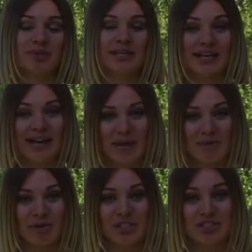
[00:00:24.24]

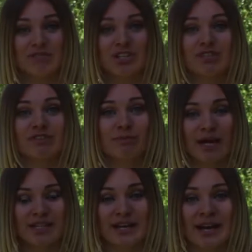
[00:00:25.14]
Предлагаем обратить ваше
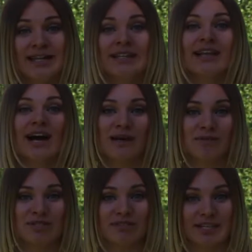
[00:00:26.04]
внимание на
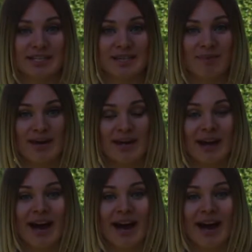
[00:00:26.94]
лакомство для собак